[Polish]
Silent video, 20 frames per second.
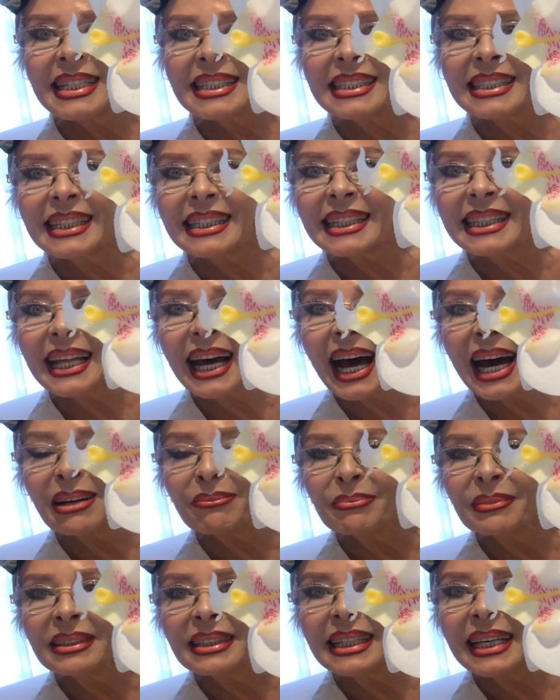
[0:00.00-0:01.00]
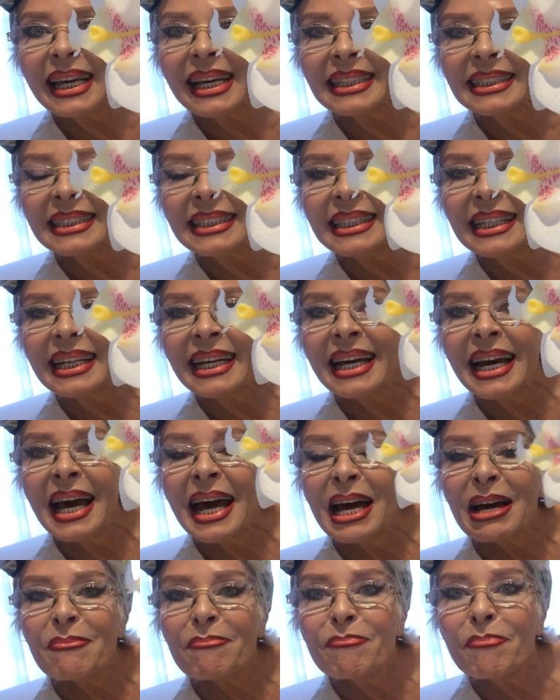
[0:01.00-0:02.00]
że tam jest
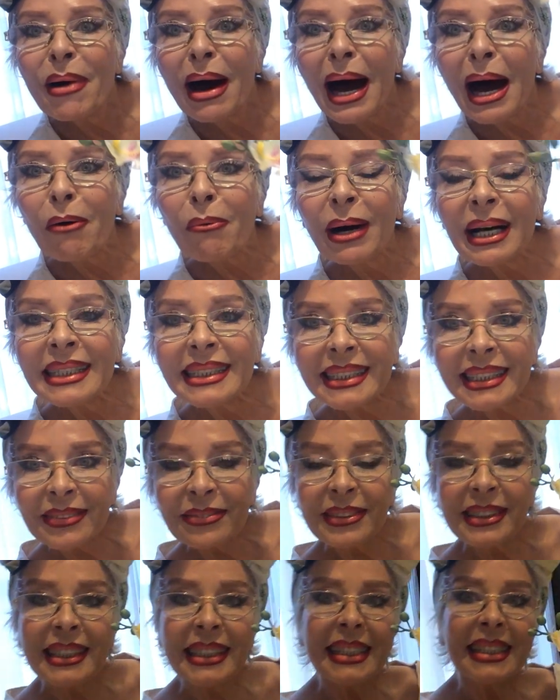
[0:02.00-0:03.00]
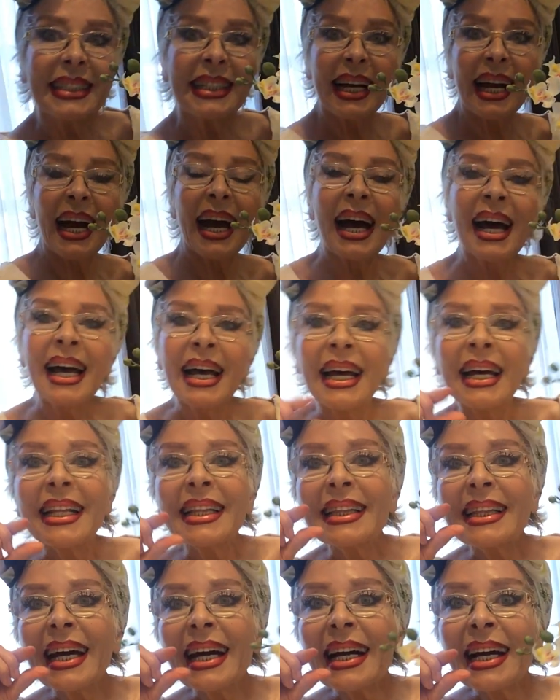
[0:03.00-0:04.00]
mała dziewczynka,
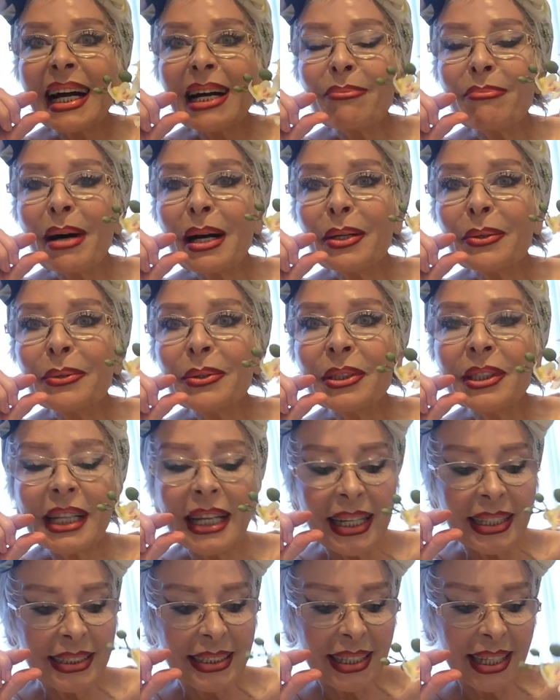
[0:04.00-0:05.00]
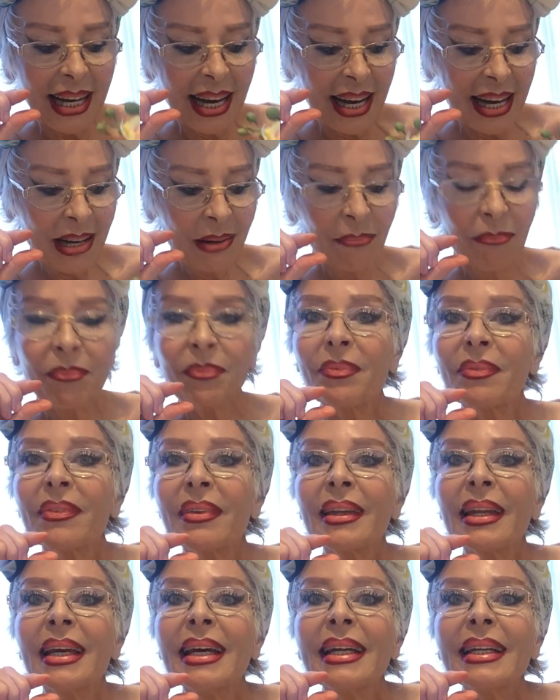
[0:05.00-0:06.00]
taka malusieńka,
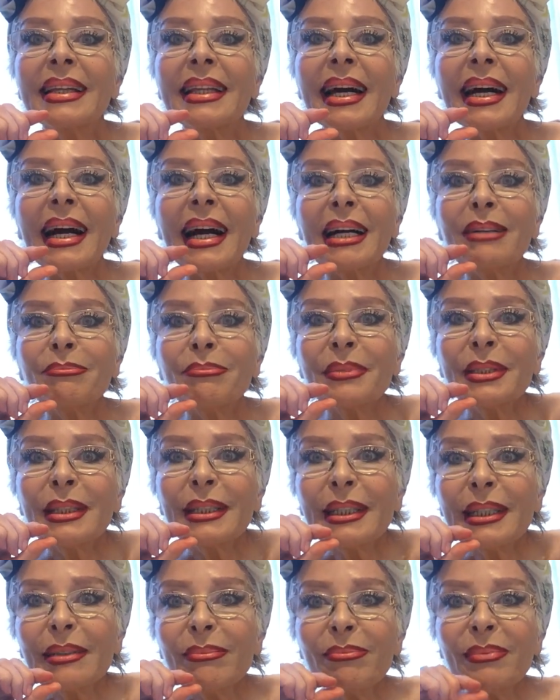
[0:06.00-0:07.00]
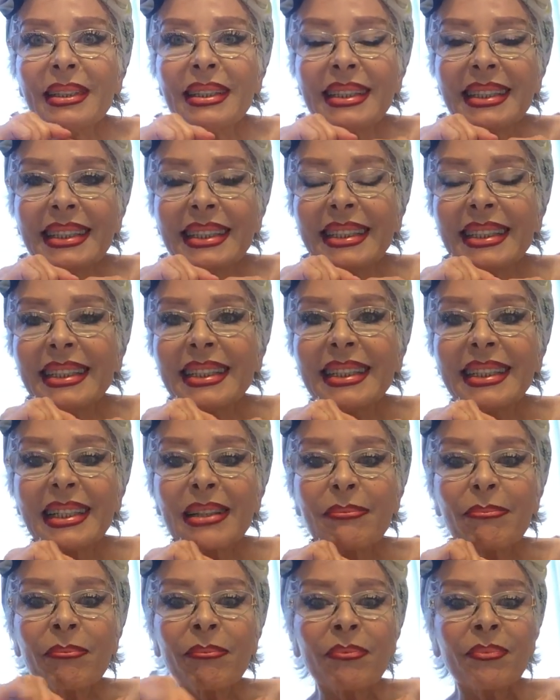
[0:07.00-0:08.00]
taka mini-mini.
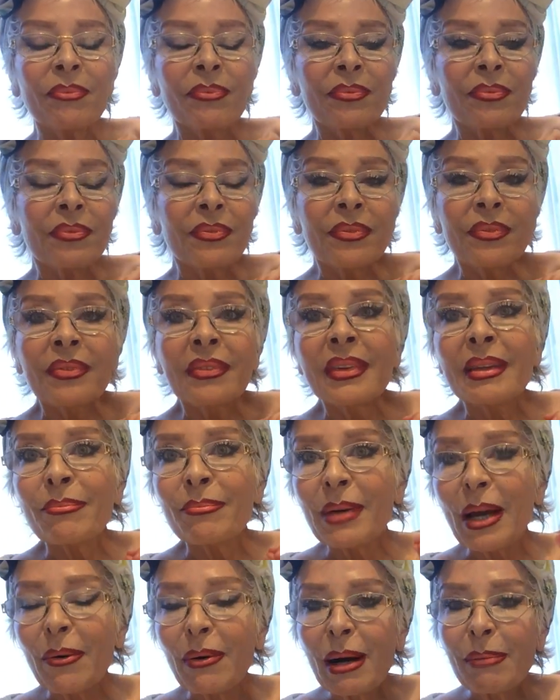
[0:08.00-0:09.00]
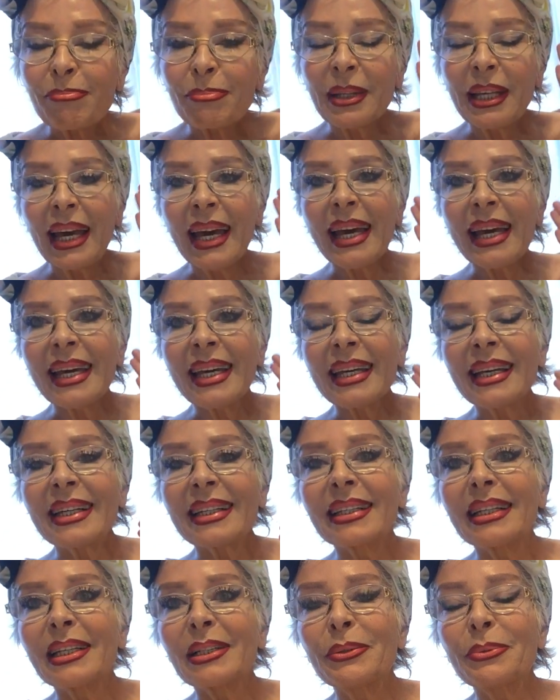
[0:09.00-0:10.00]
Miała
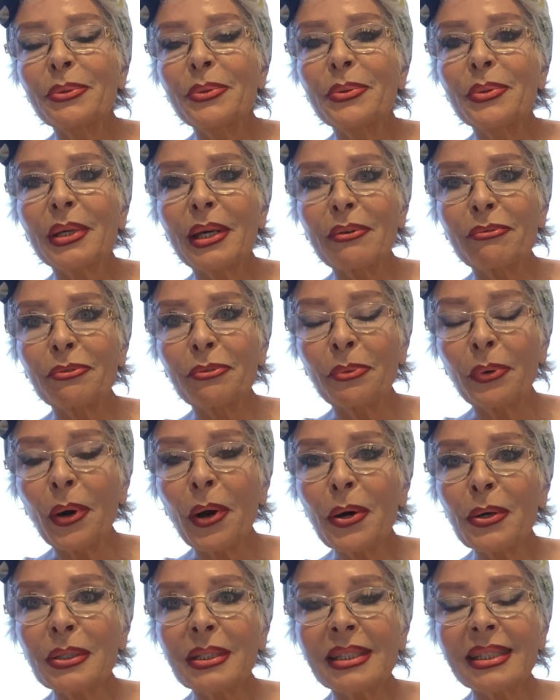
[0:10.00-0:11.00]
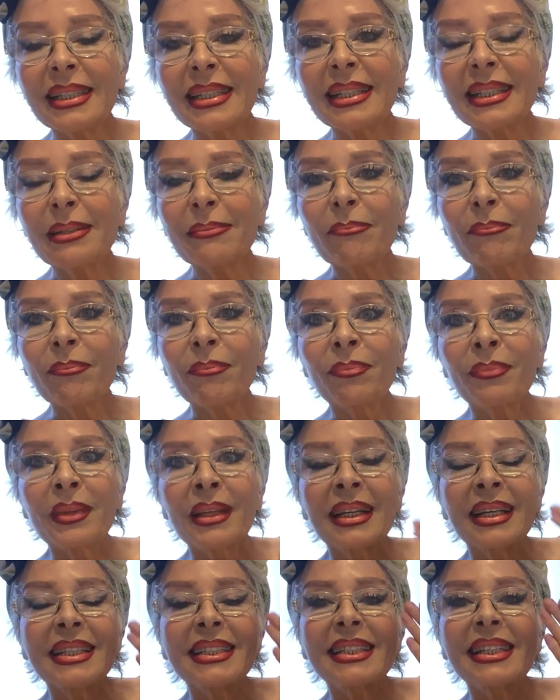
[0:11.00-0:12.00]
piękne, długie włosy,
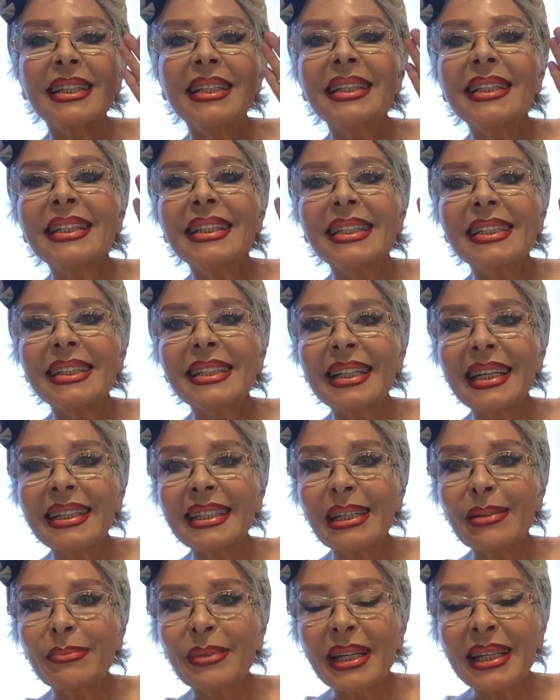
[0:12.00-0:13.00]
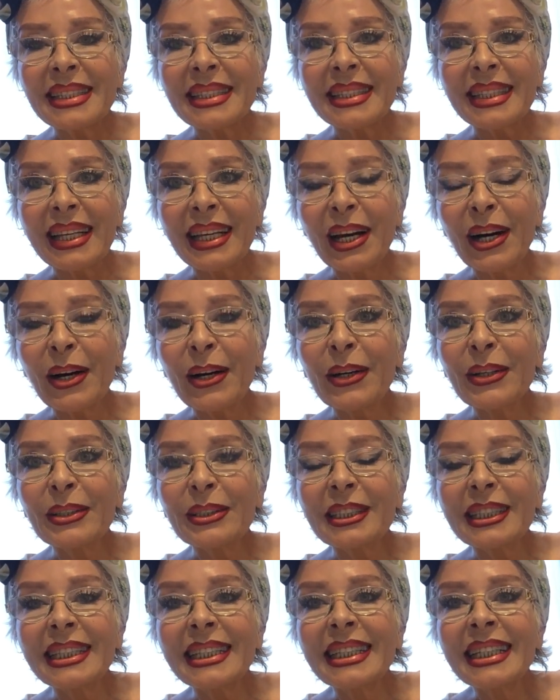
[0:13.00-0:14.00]
śliczne, niebieskie
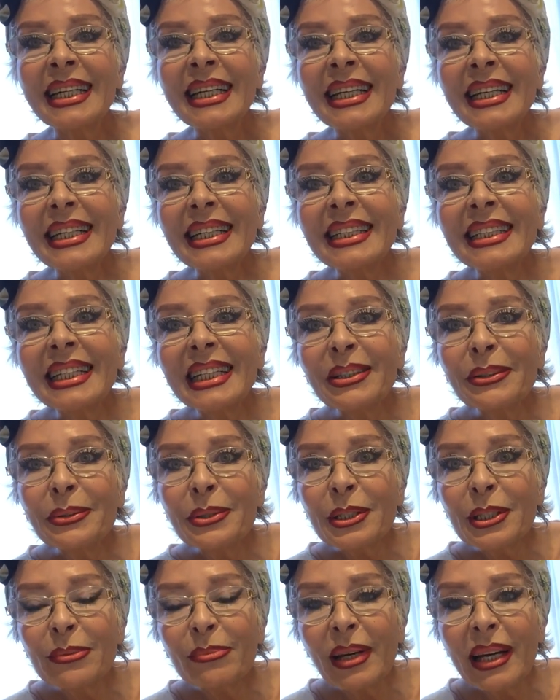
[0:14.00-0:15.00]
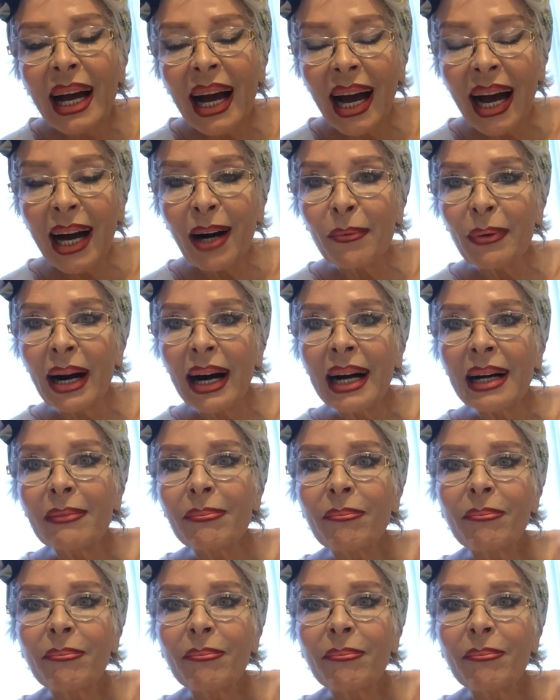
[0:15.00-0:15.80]
oczy i się uśmiechała.